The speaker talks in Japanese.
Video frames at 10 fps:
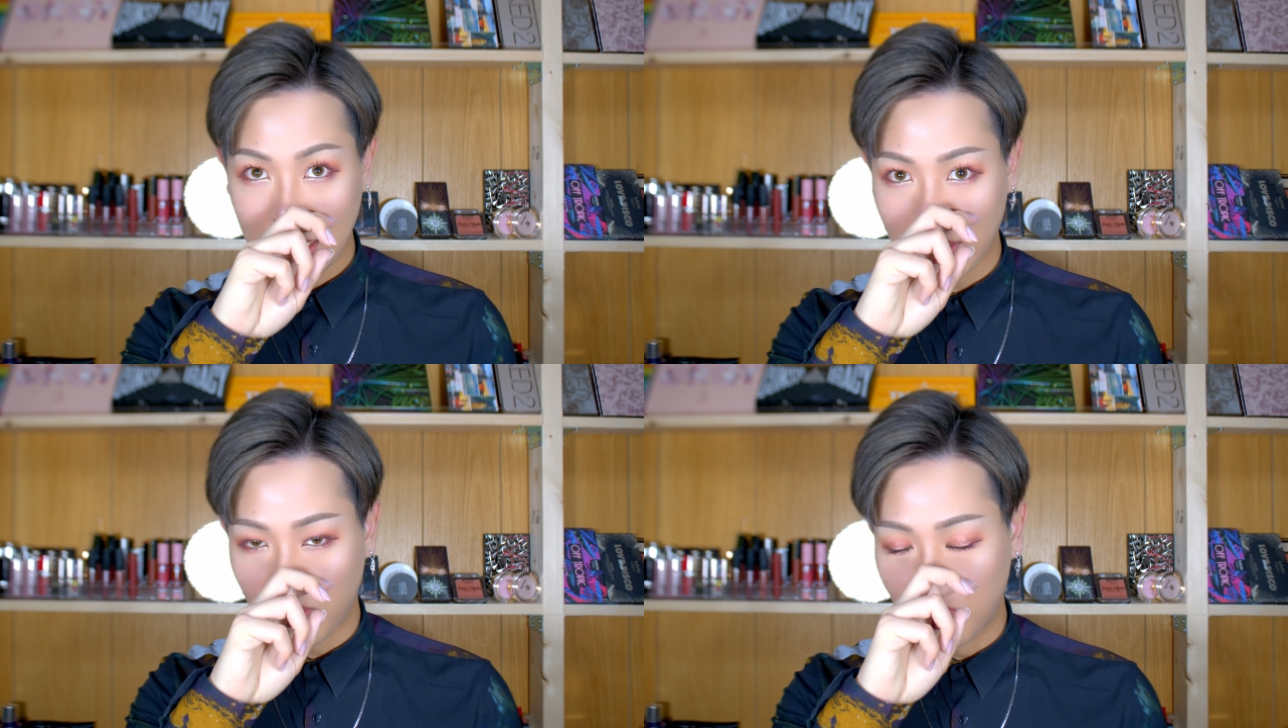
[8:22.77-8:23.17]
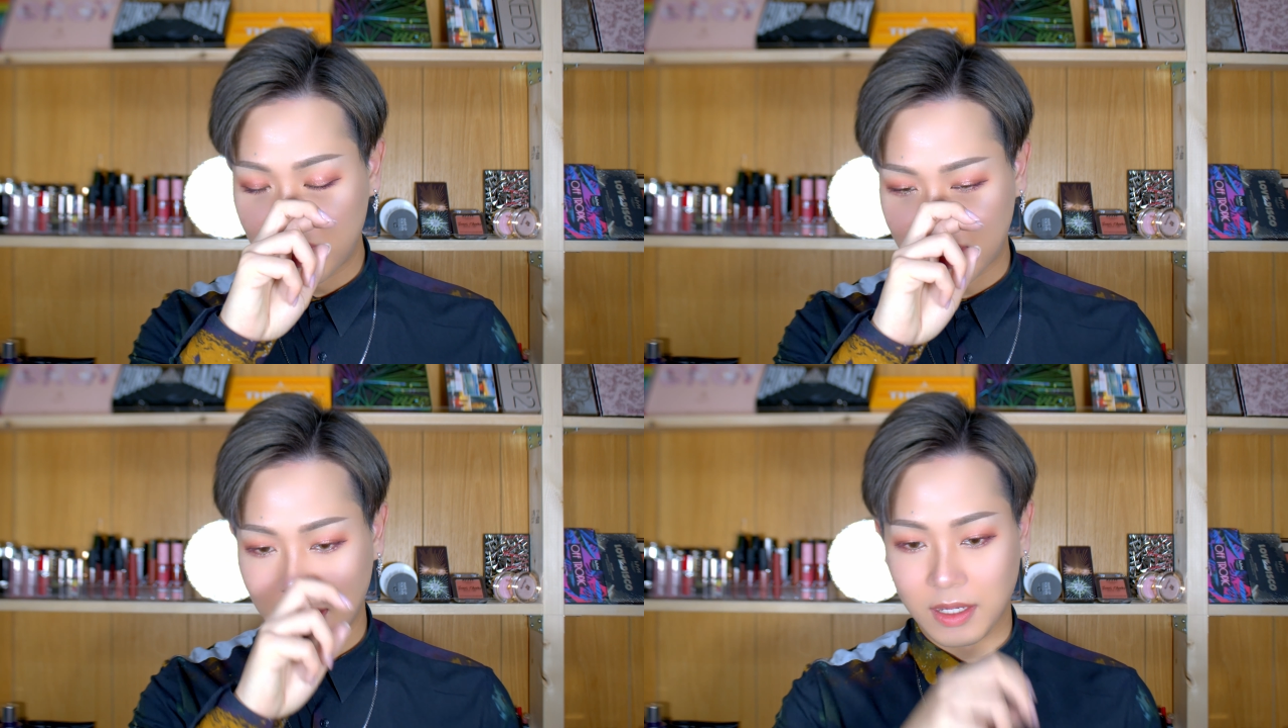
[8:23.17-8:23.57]
結構
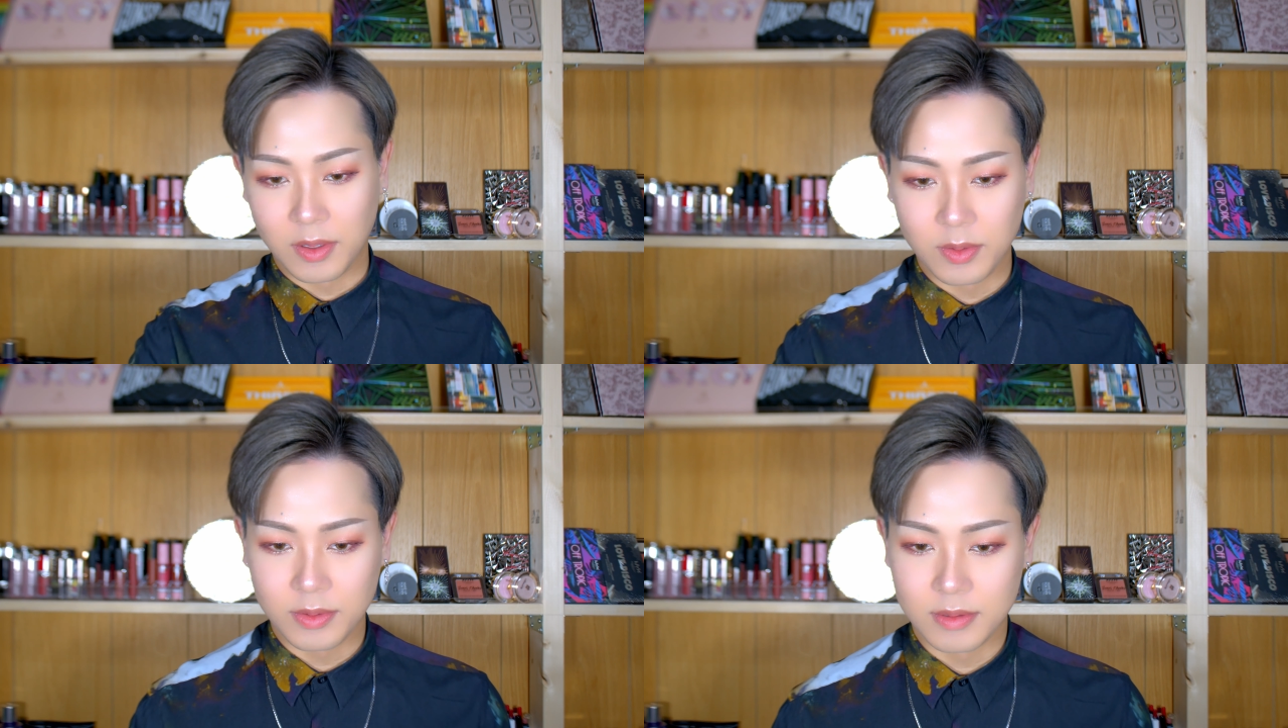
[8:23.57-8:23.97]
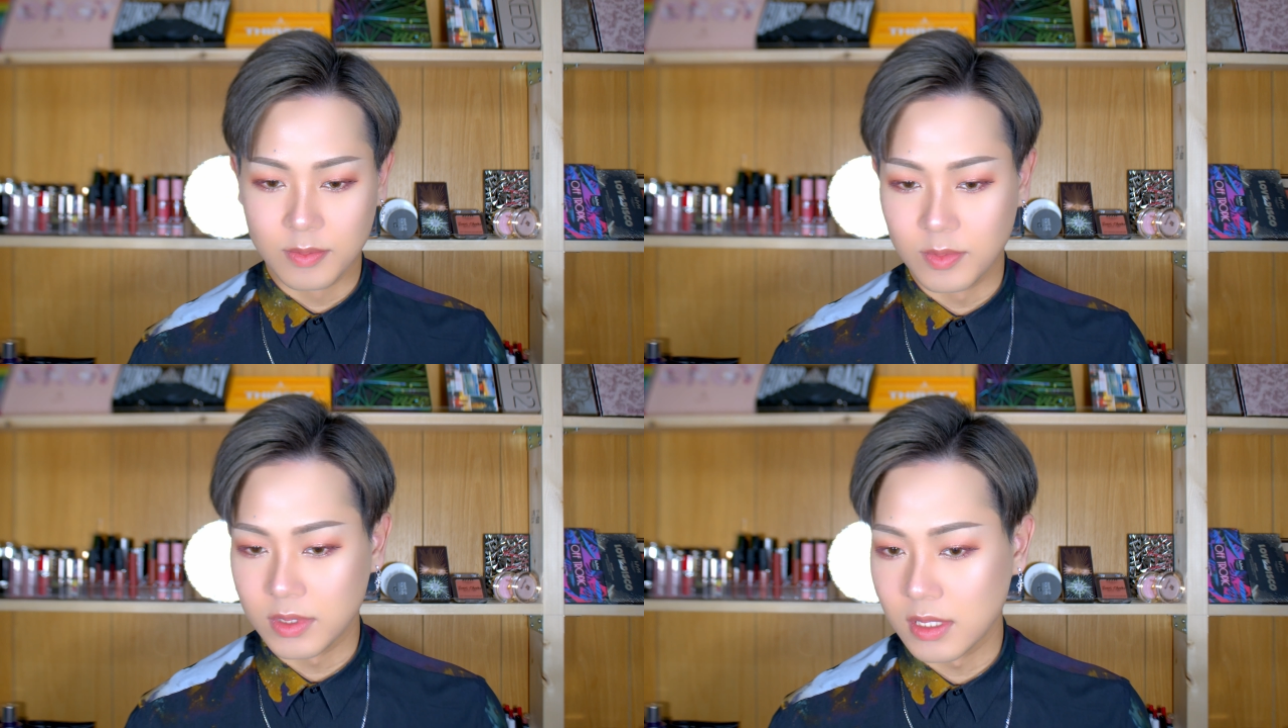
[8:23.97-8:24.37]
持ってたんだけど、
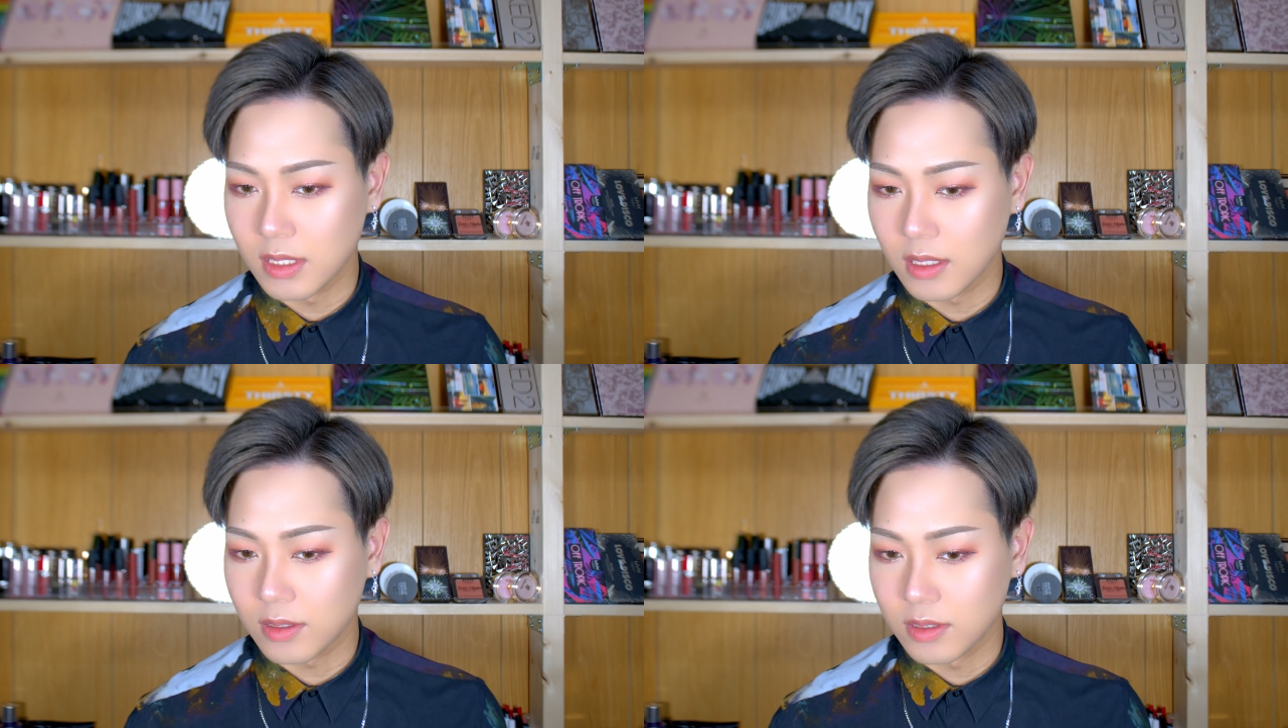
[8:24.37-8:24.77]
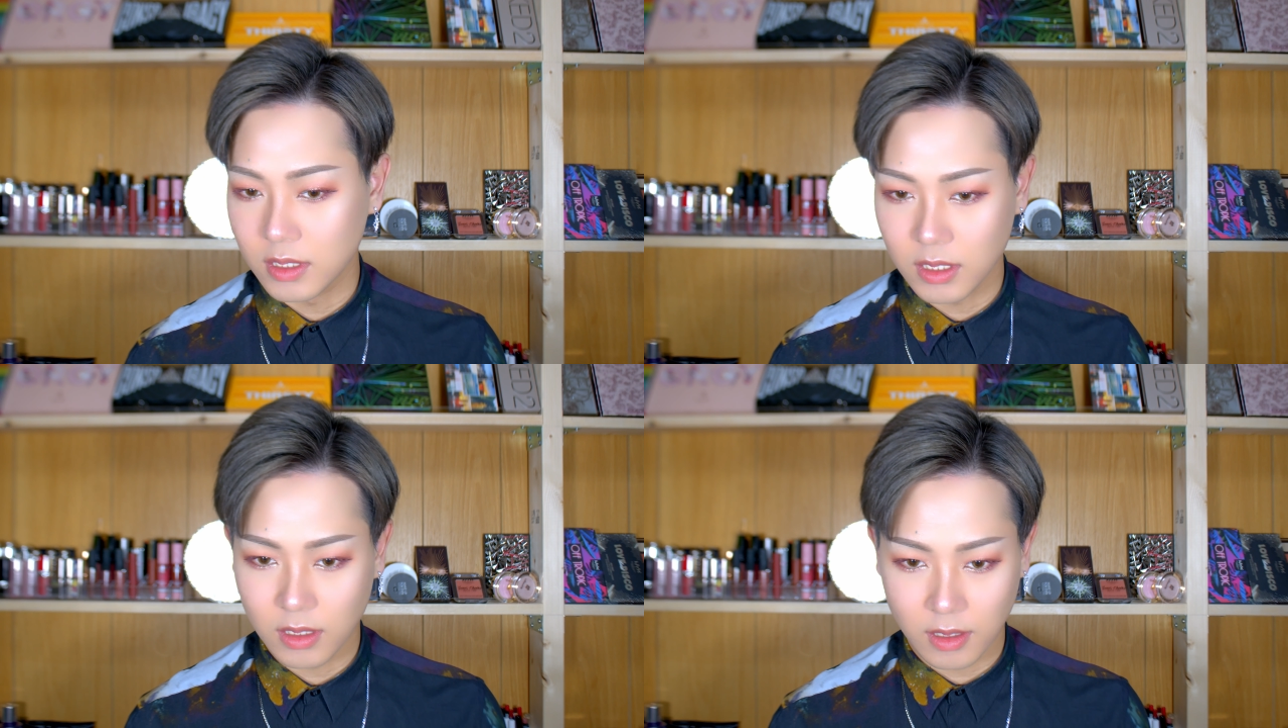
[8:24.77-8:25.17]
全然なく
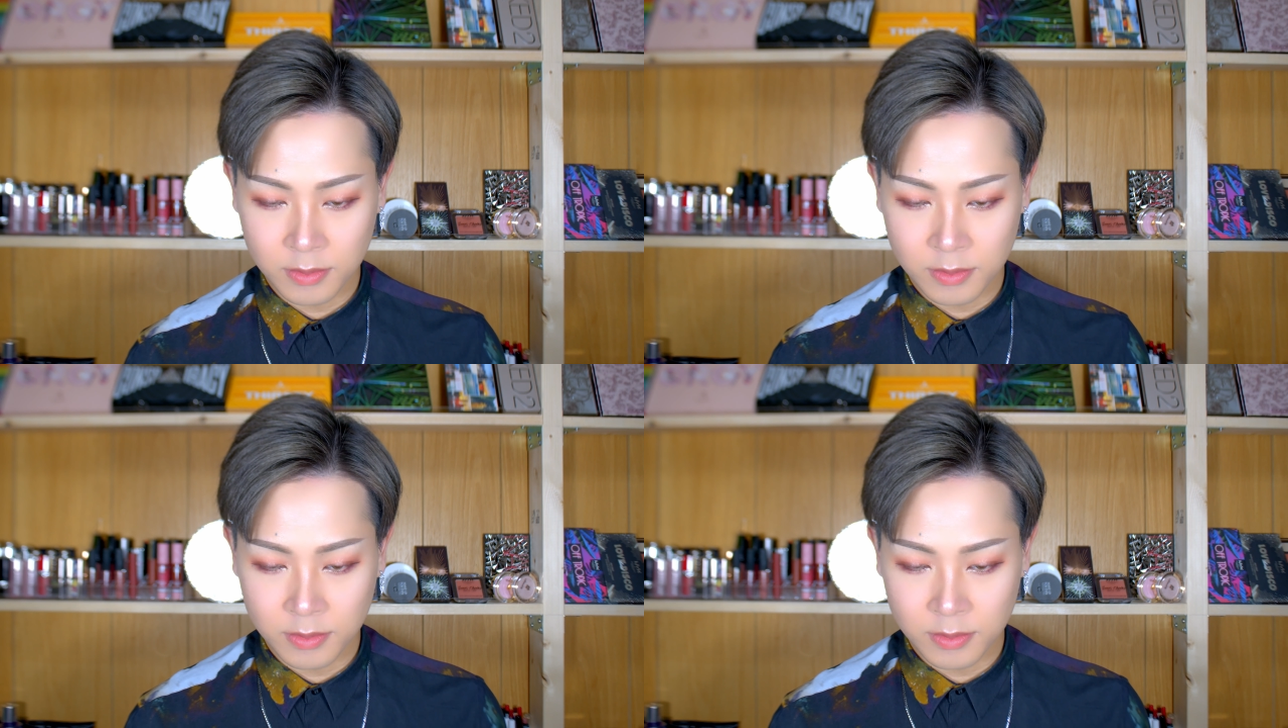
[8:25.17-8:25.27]
なっちゃった。